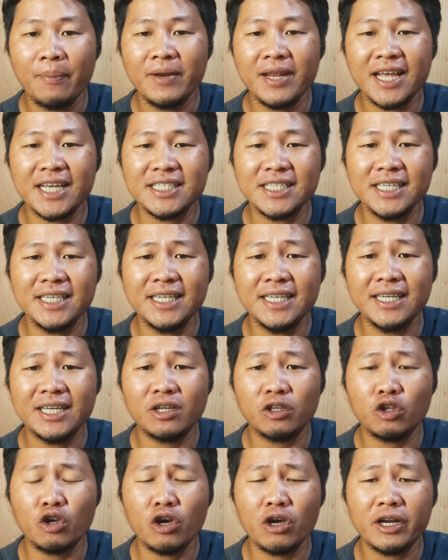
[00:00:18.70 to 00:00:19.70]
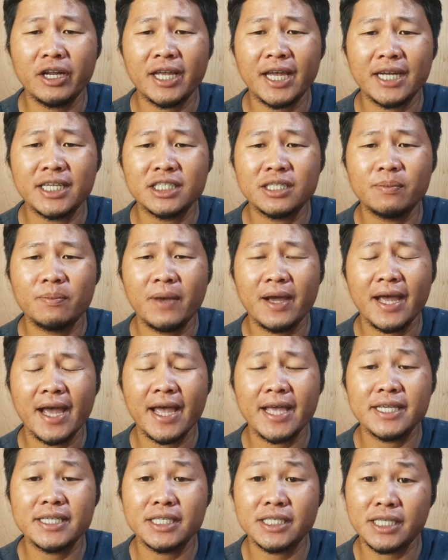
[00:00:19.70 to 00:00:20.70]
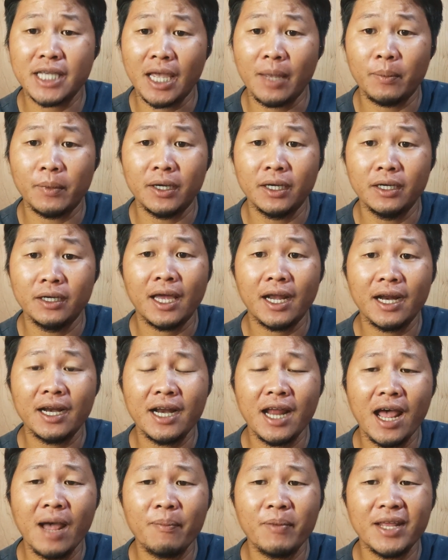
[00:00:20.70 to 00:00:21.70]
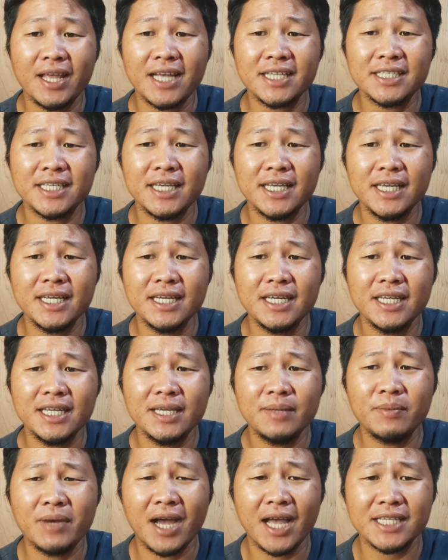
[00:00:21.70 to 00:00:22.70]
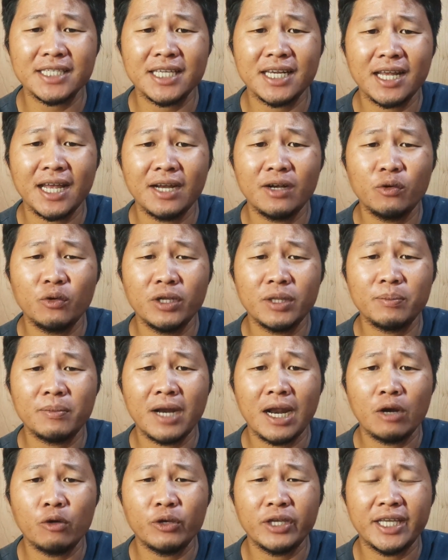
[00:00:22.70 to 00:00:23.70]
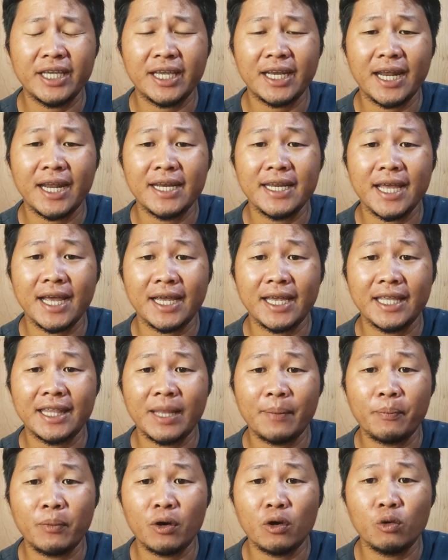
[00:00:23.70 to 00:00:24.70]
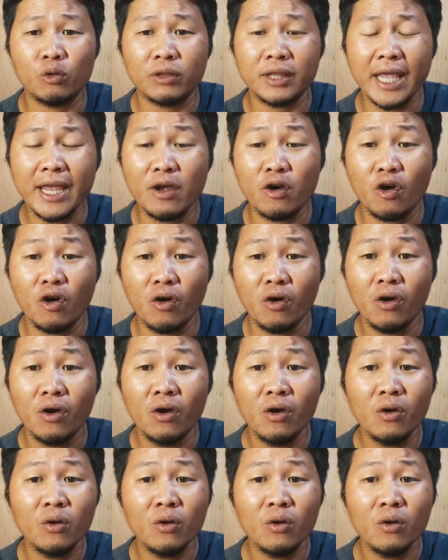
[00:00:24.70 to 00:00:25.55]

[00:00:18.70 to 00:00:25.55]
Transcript: Aplikasi ini dikategorikan sebagai scammer karena aplikasi ini menghasilkan duit melalui iklan yang kita perlu tengok